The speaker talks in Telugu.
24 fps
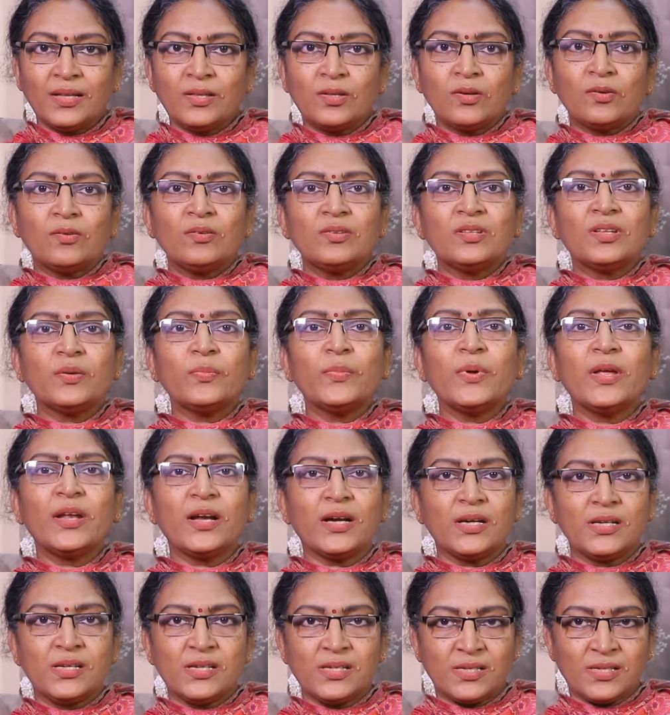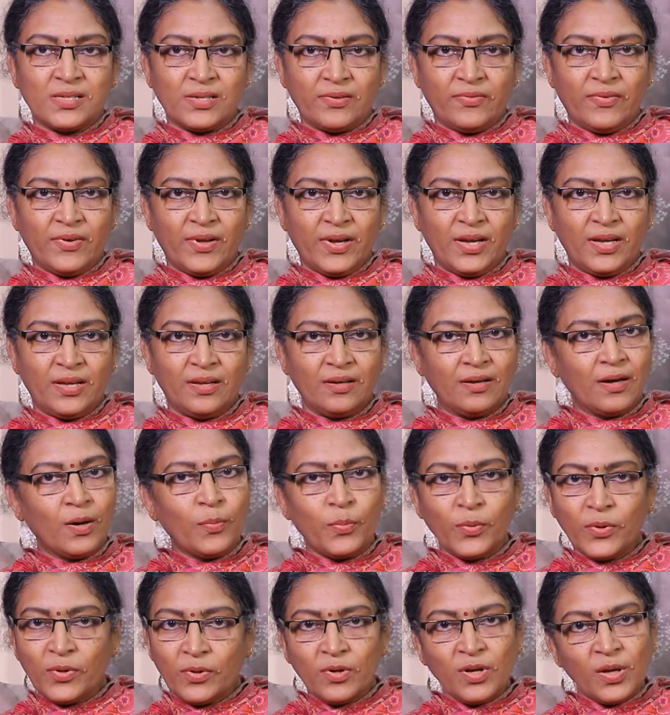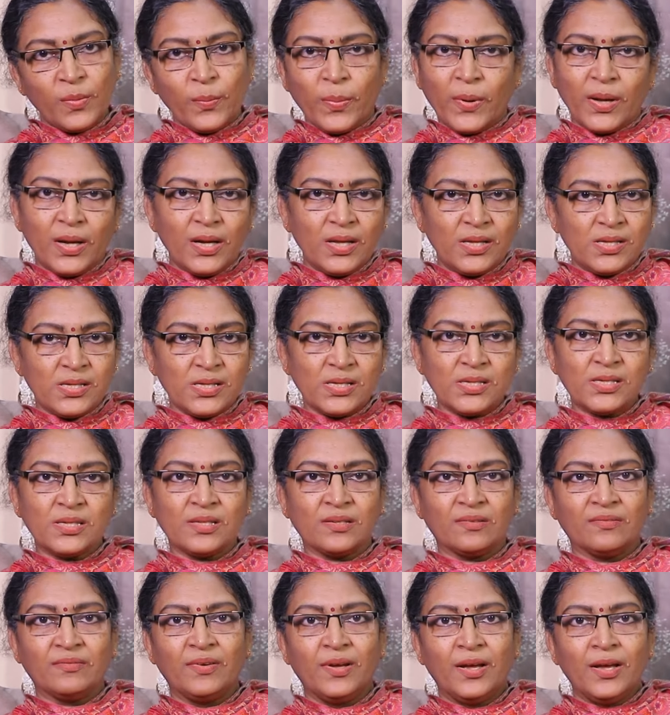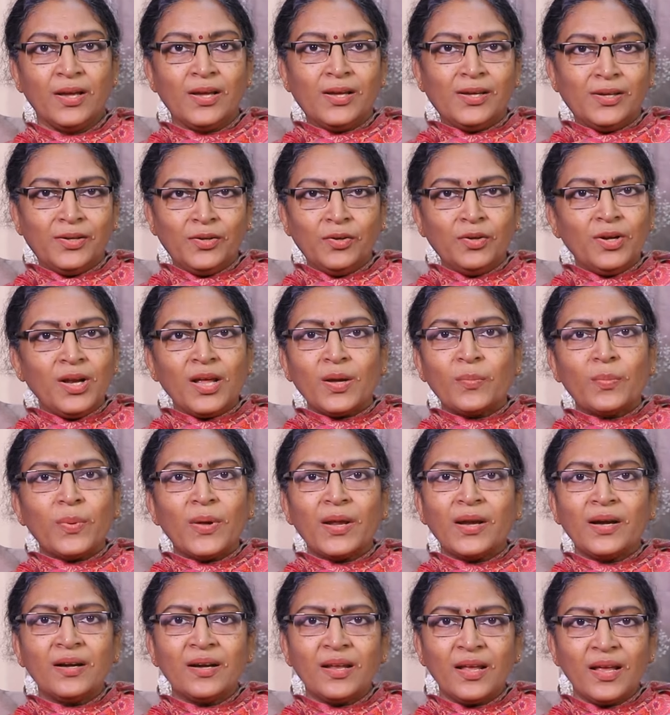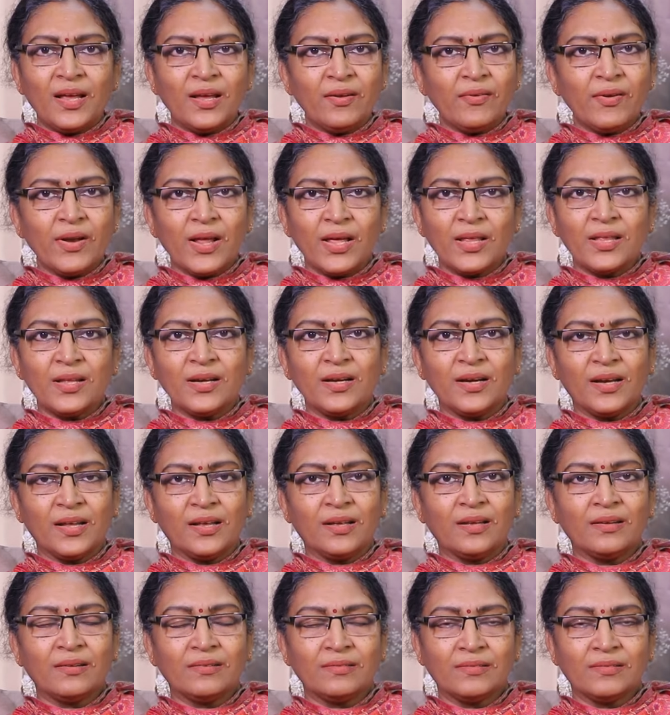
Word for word: ఎంత కొంత మీరు అడ్జస్ట్ అవ్వాలి అప్పుడు యూనిక్ పేర్లు ఇచ్చేస్తాం యూనిక్ పేరు అంటే ఏం లేదండి